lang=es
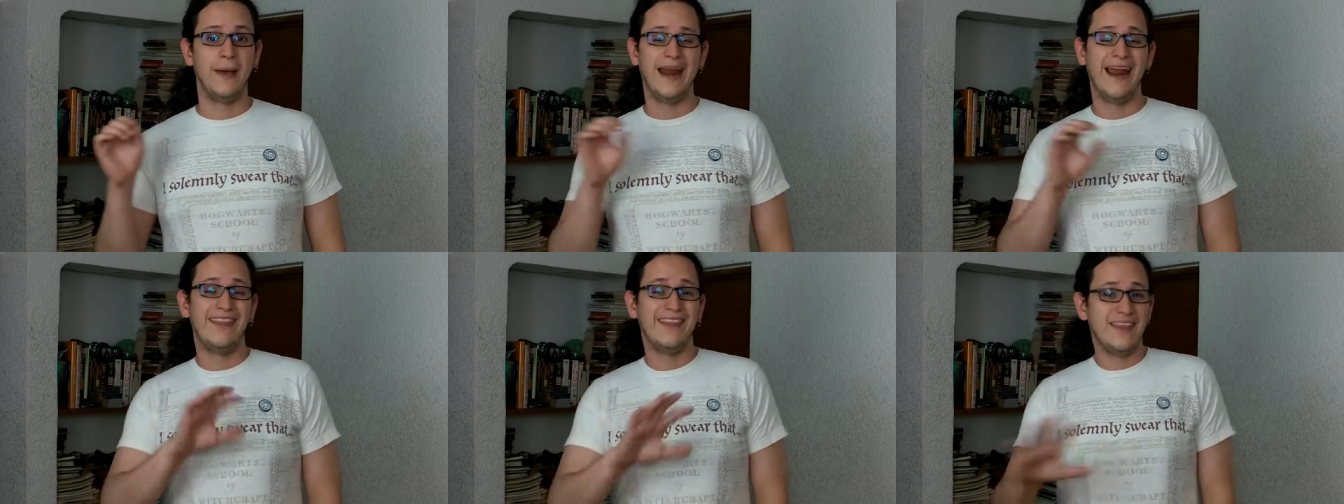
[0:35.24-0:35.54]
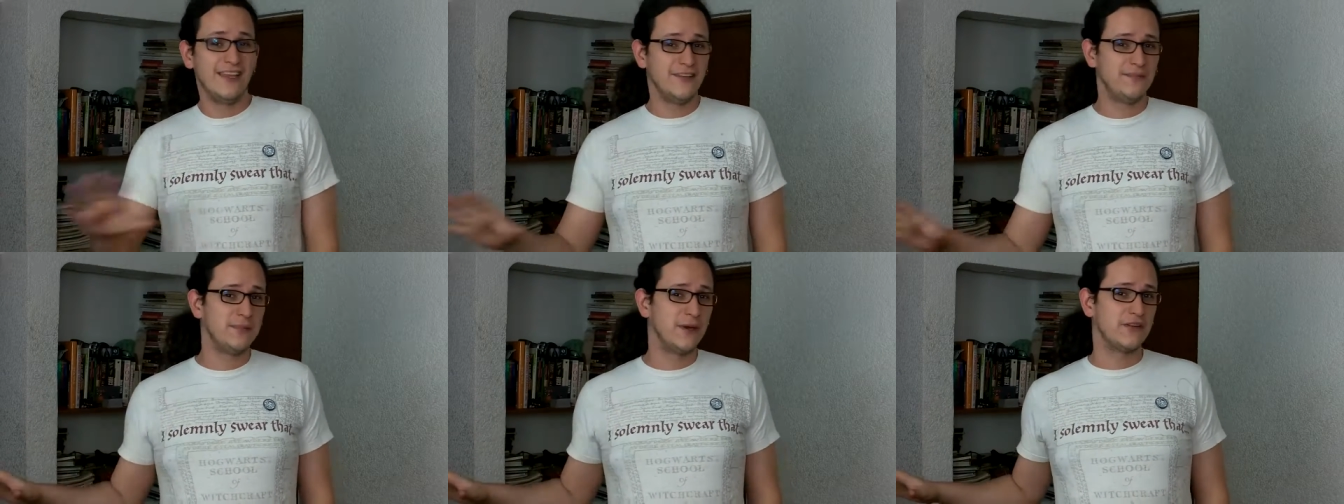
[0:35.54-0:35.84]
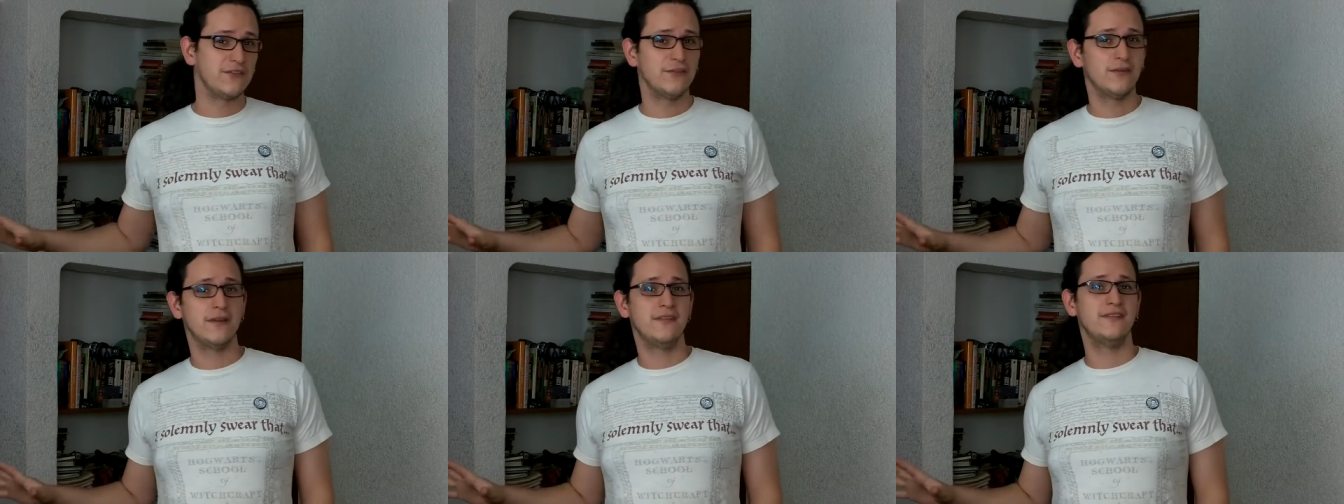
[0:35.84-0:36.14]
para 10
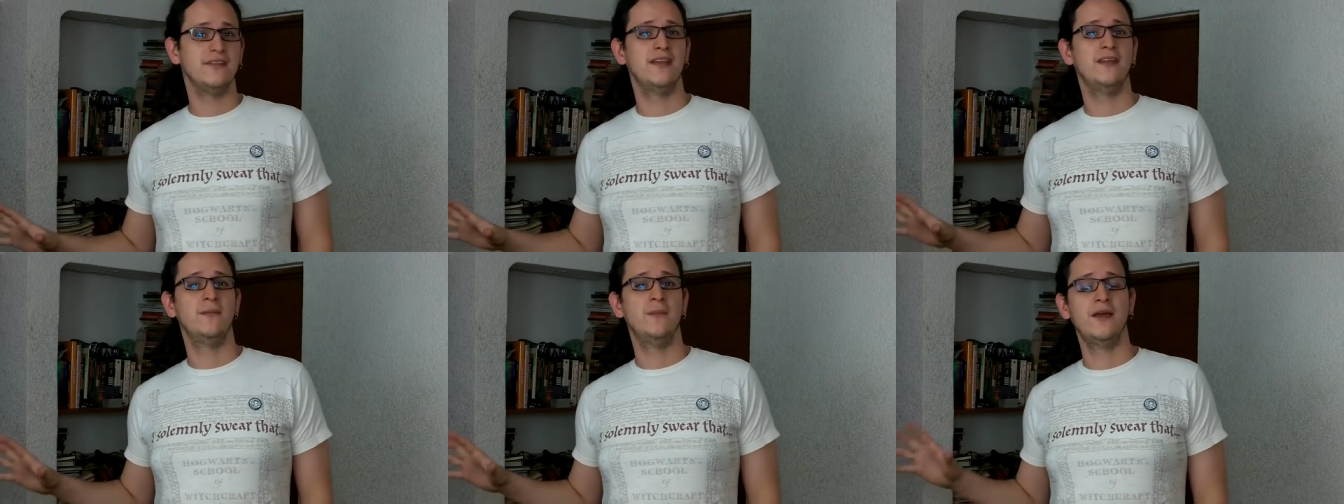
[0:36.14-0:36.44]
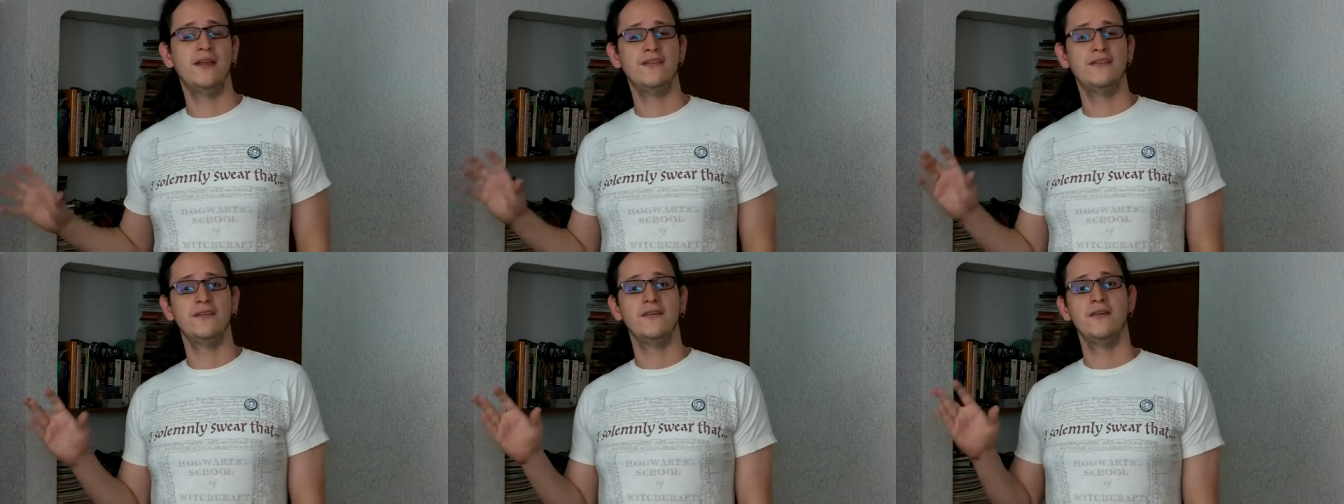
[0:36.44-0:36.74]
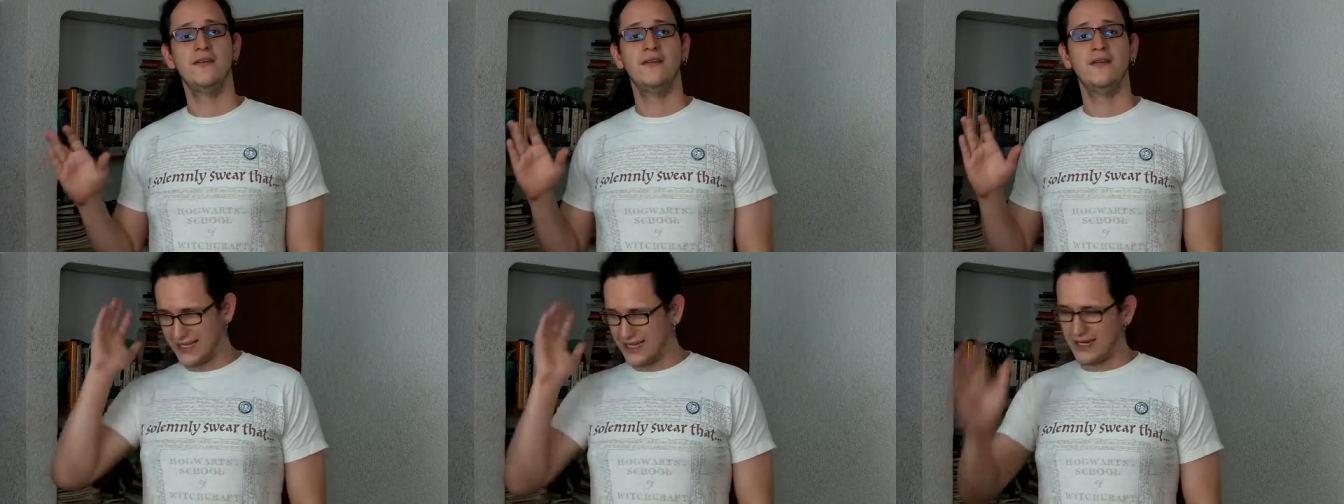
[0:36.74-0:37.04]
personas nada
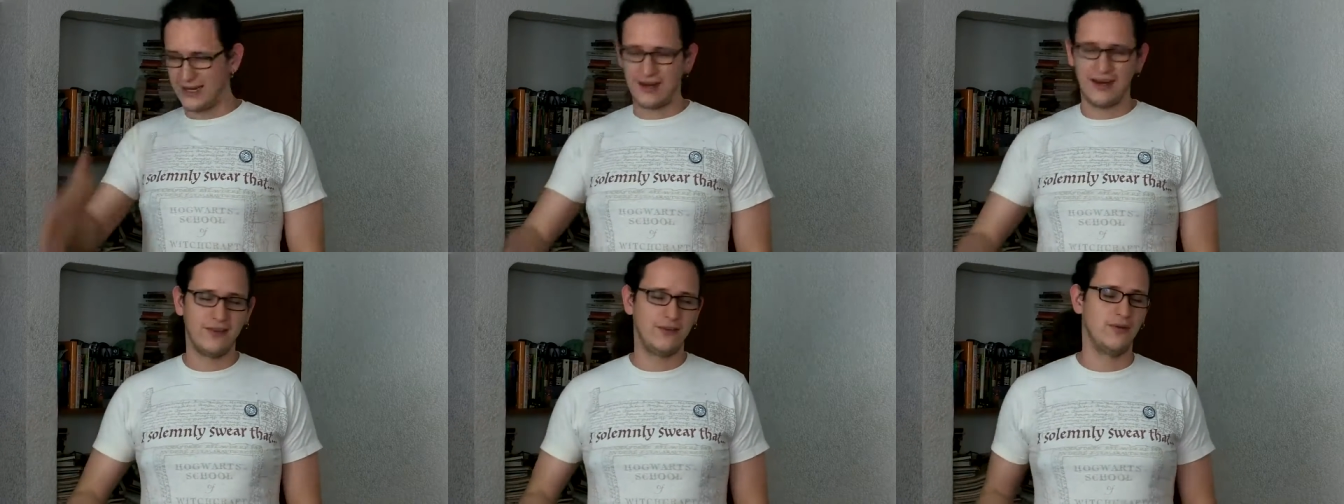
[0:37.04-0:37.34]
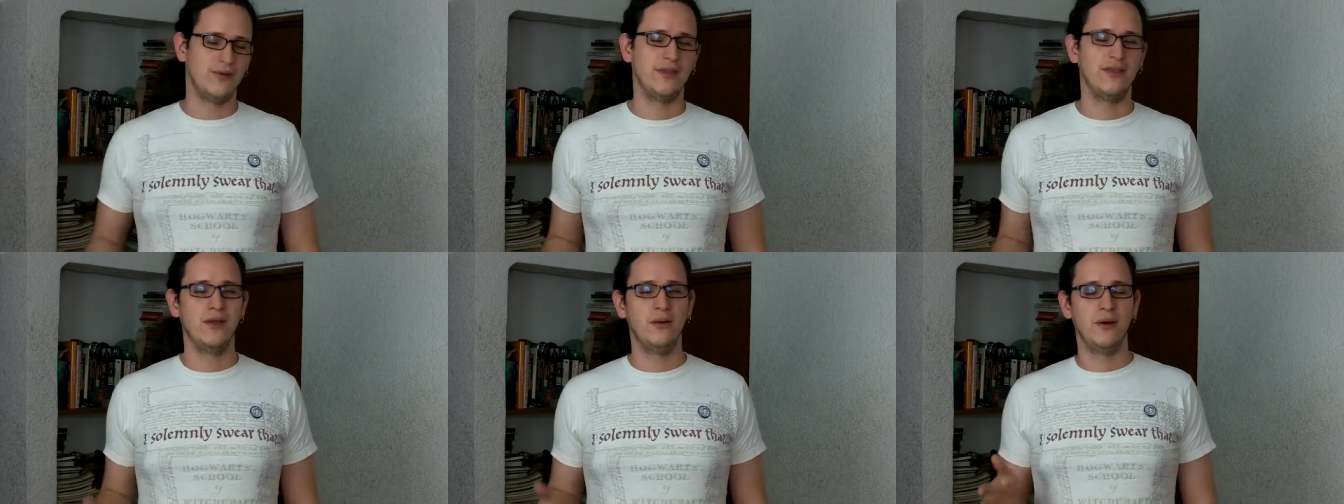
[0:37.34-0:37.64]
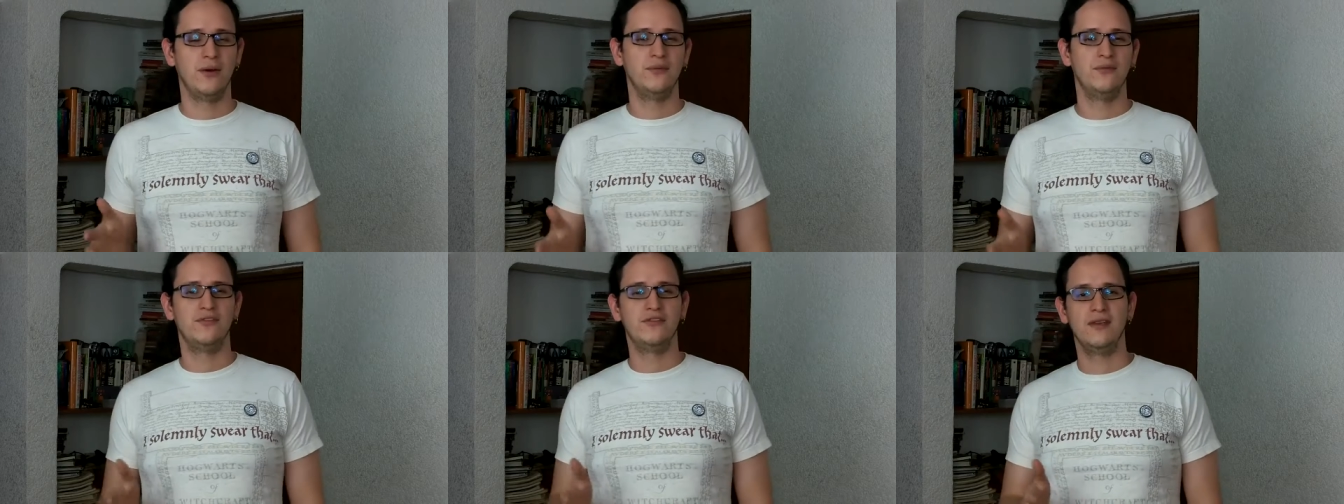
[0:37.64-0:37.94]
más. Tiene rato que
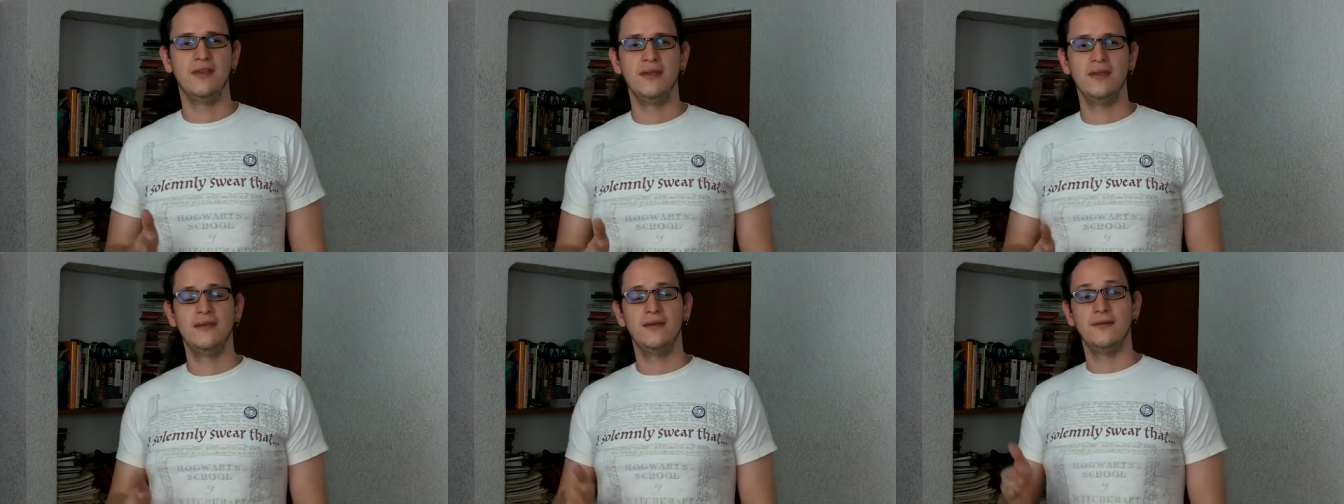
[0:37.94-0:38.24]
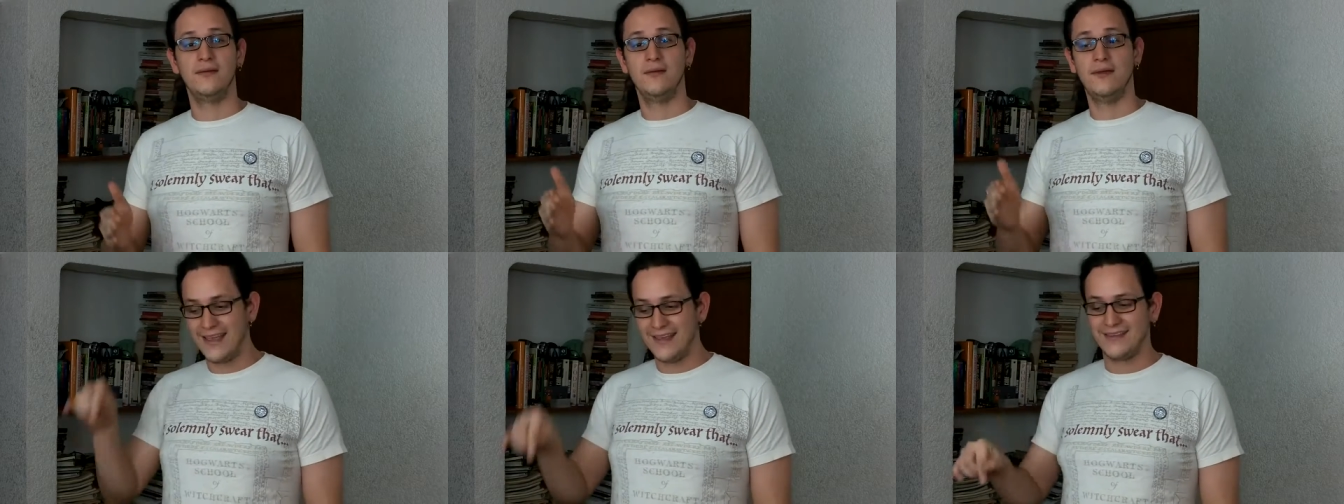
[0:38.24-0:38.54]
ya lo anuncié.